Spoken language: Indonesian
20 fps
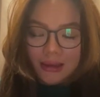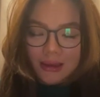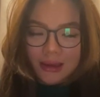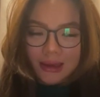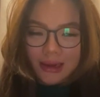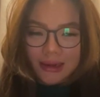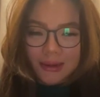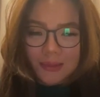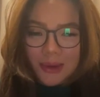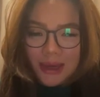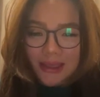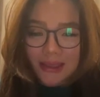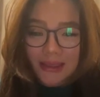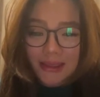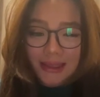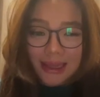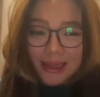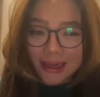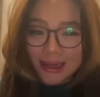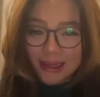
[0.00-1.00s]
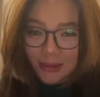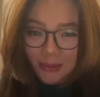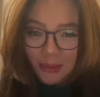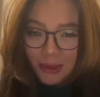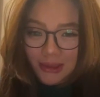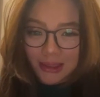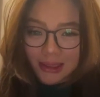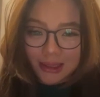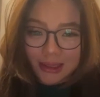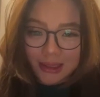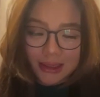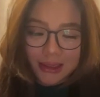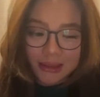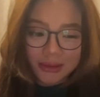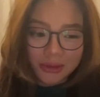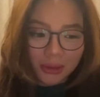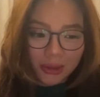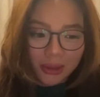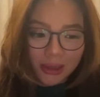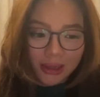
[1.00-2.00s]
Uh, ada banyak sekali yang
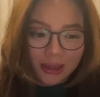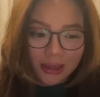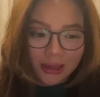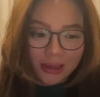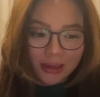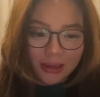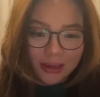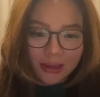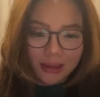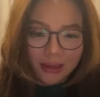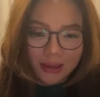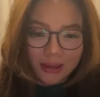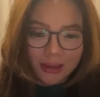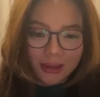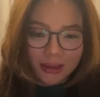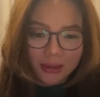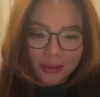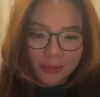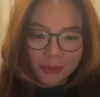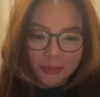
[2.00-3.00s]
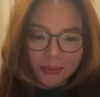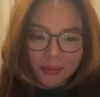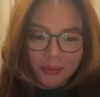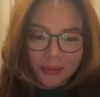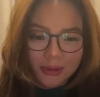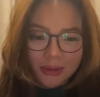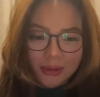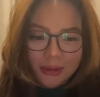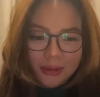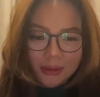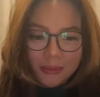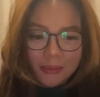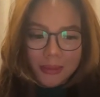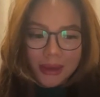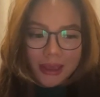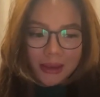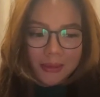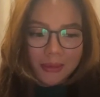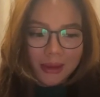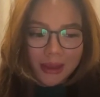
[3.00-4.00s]
bertanya soal uh,
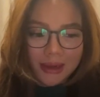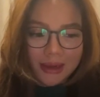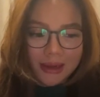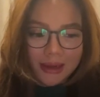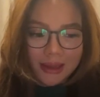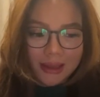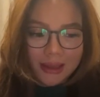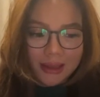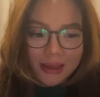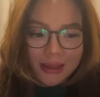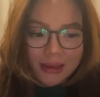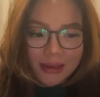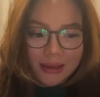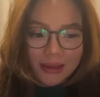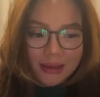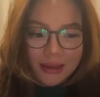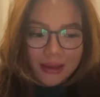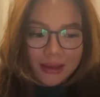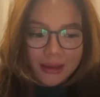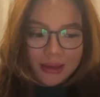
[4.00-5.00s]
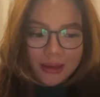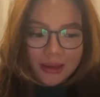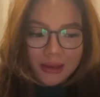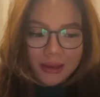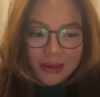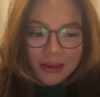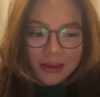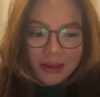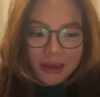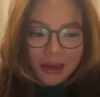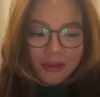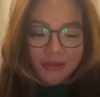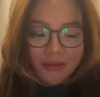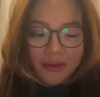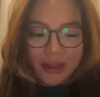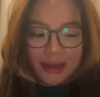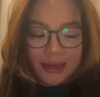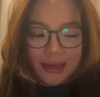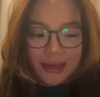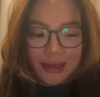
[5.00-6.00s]
bagaimana Eh,
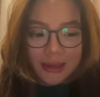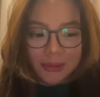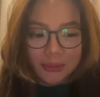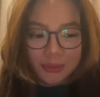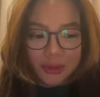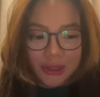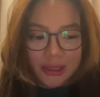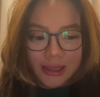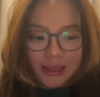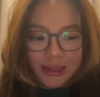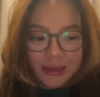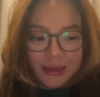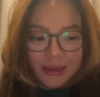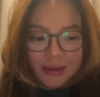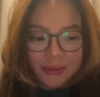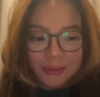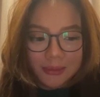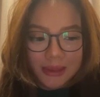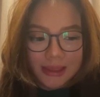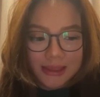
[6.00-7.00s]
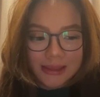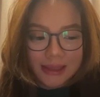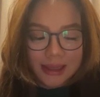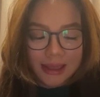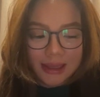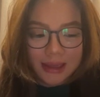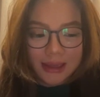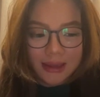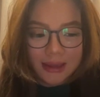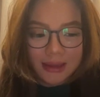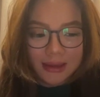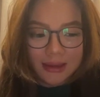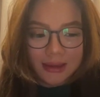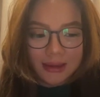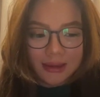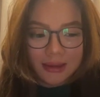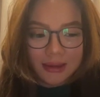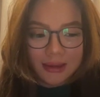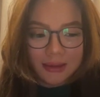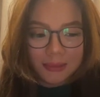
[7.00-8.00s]
Rafael ini kemudian bisa
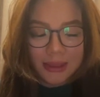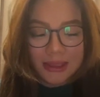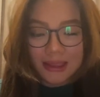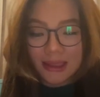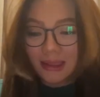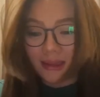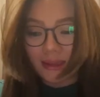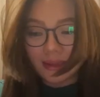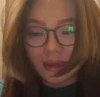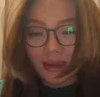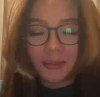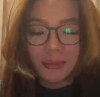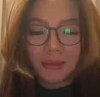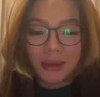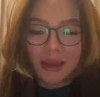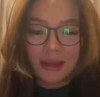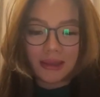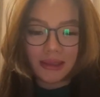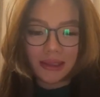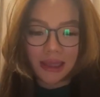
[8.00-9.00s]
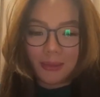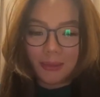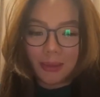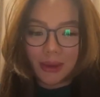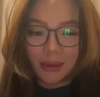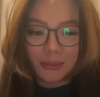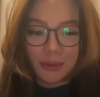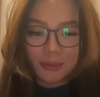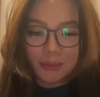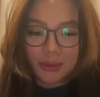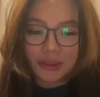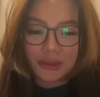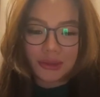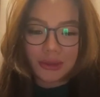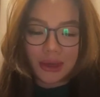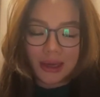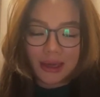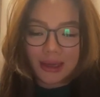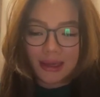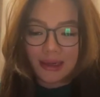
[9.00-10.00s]
uh, diterima, siapa yang
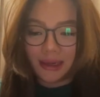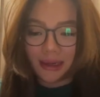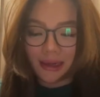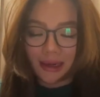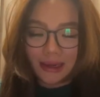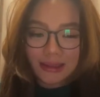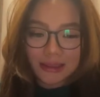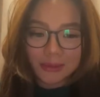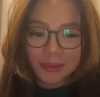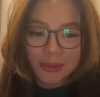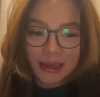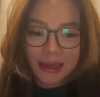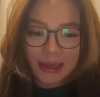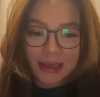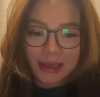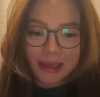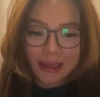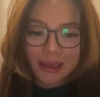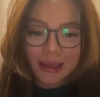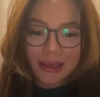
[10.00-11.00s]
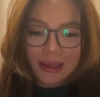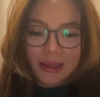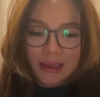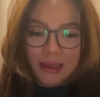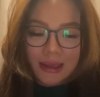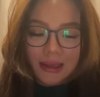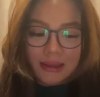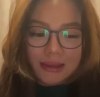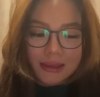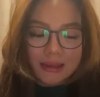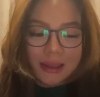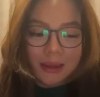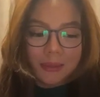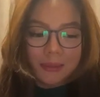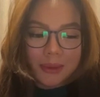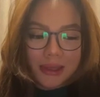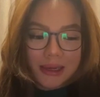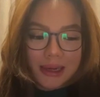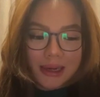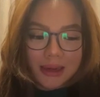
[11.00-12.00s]
memperjuangkan dan lain sebagainya.
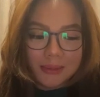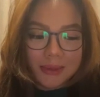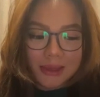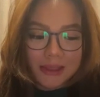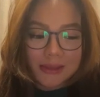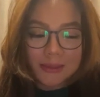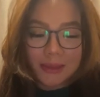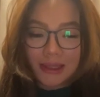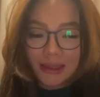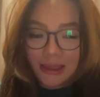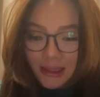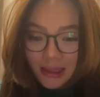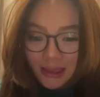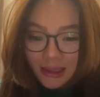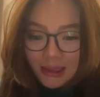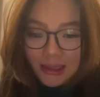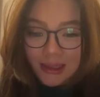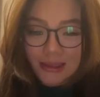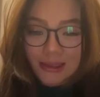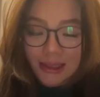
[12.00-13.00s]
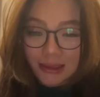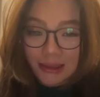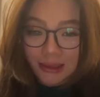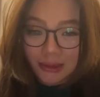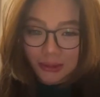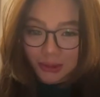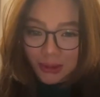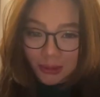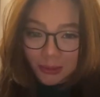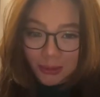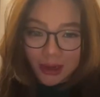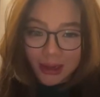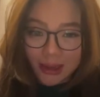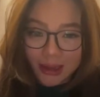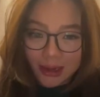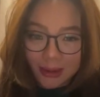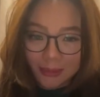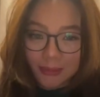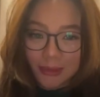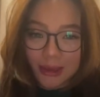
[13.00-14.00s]
Tetapi dalam kesempatan ini saya tentunya
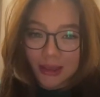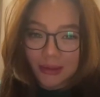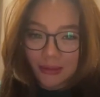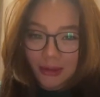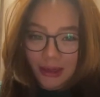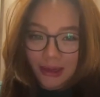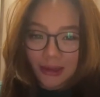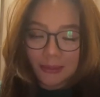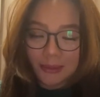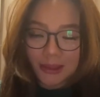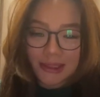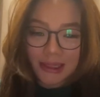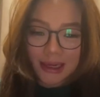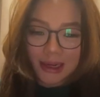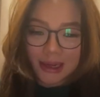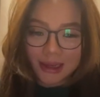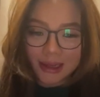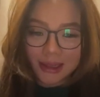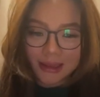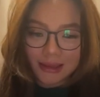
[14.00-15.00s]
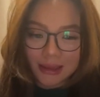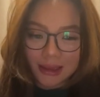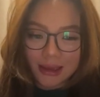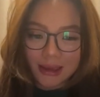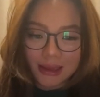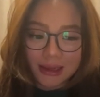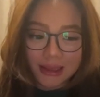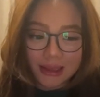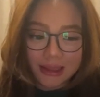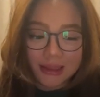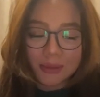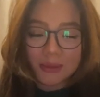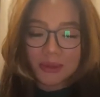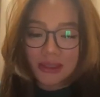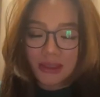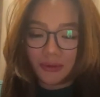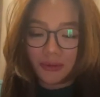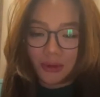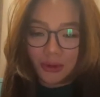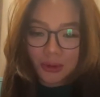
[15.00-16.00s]
berharap bagi warga masyarakat agar kita
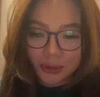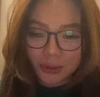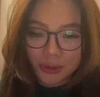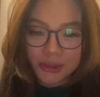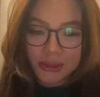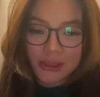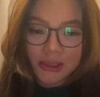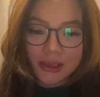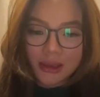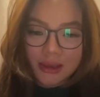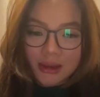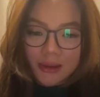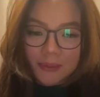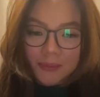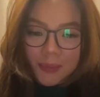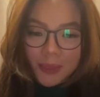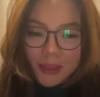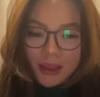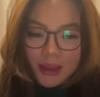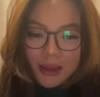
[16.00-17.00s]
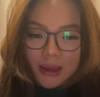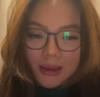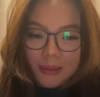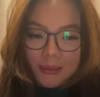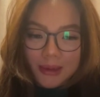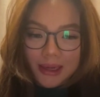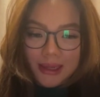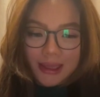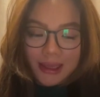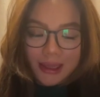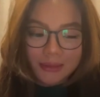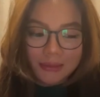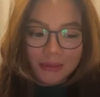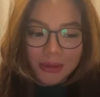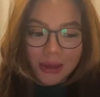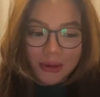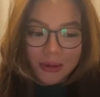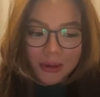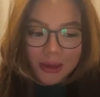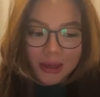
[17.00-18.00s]
bisa fokus uh, melihat
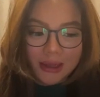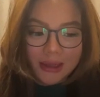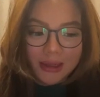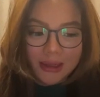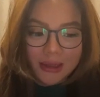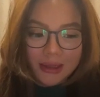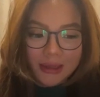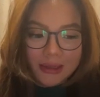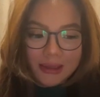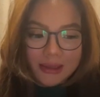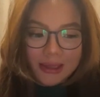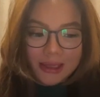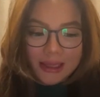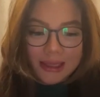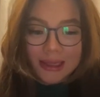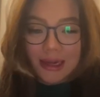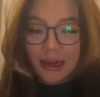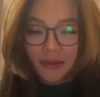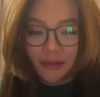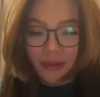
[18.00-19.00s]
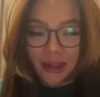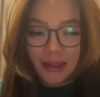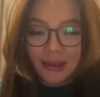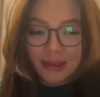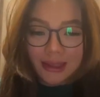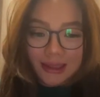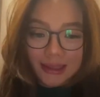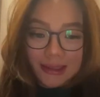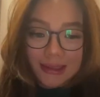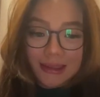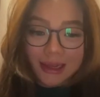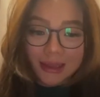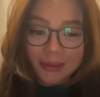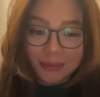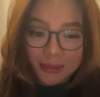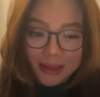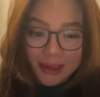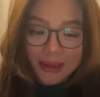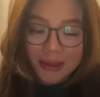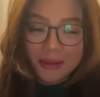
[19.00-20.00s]
bahwa kini Rafael telah
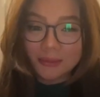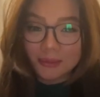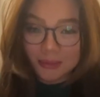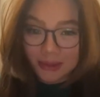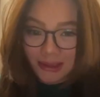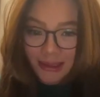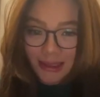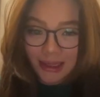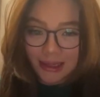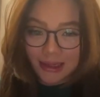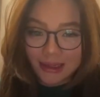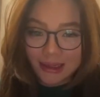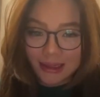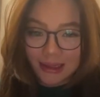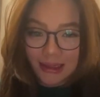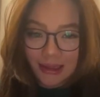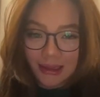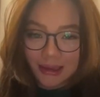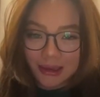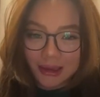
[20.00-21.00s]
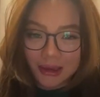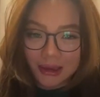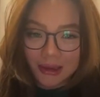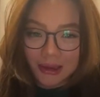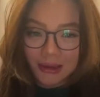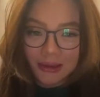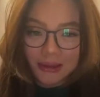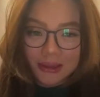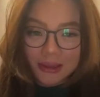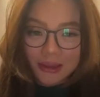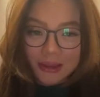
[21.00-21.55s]
diterima menjadi uh,